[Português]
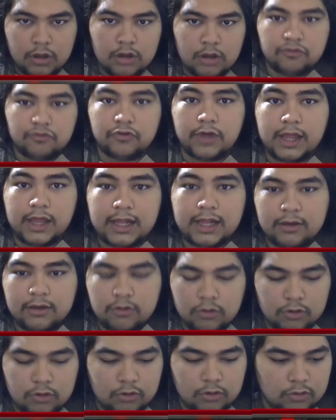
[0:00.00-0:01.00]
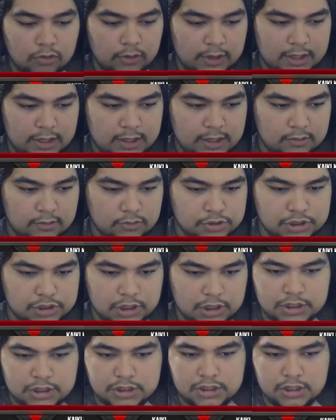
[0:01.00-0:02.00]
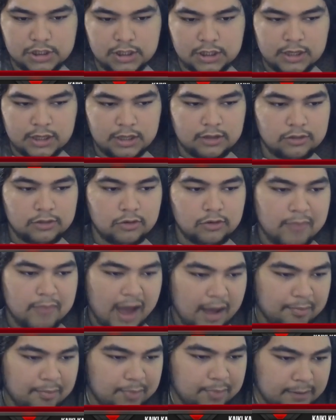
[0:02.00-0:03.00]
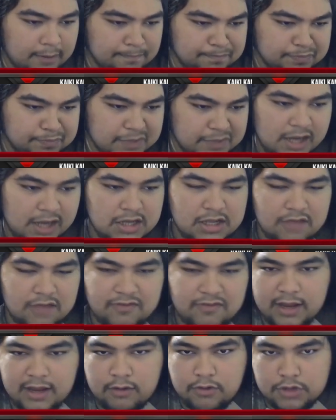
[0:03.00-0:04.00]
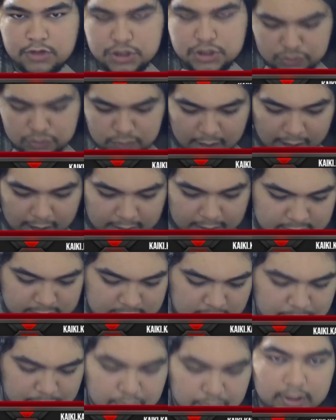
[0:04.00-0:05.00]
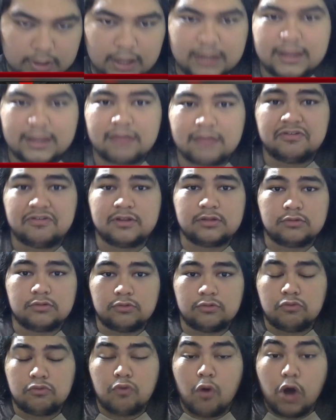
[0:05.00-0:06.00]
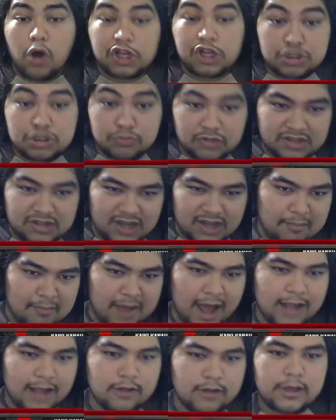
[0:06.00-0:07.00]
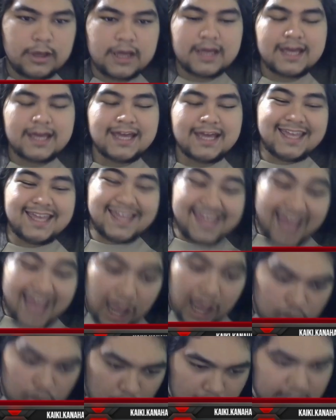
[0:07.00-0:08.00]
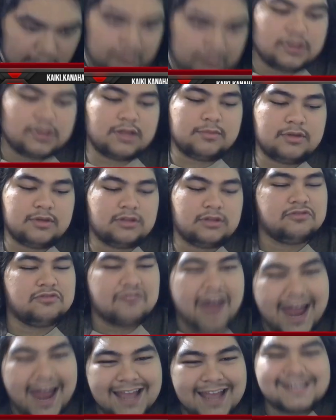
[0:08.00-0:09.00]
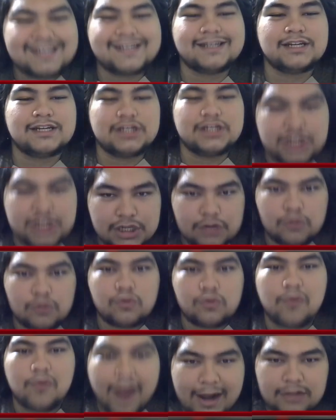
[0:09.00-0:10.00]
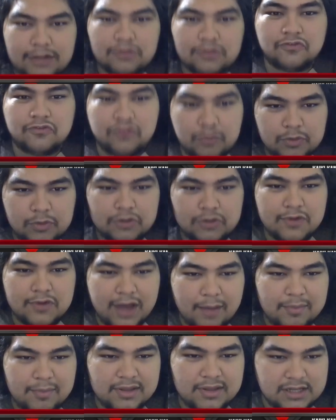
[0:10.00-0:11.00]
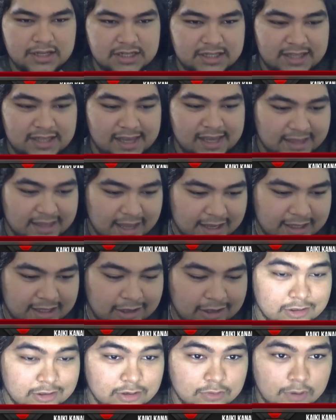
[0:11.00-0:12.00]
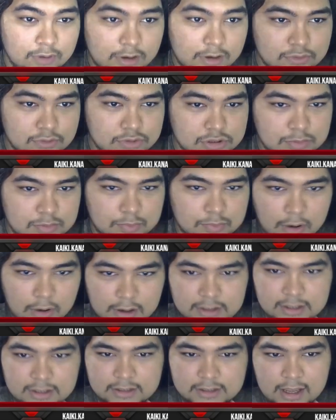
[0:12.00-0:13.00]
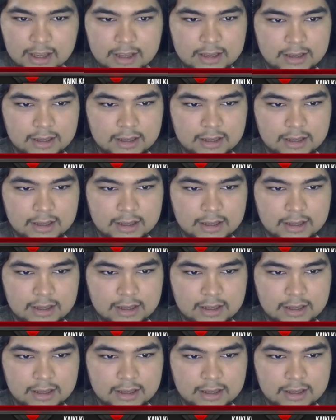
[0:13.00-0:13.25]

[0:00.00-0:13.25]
Foi ele que colocou aí o Shang-Chi no mapa. Ele deveria continuar, né? Porque até fez um, um ótimo trabalho e agora, meus amigos, vai dirigir o quarto filme do Cabeça de Teia. Tá aqui, ó, The Hollywood Reporter, tá?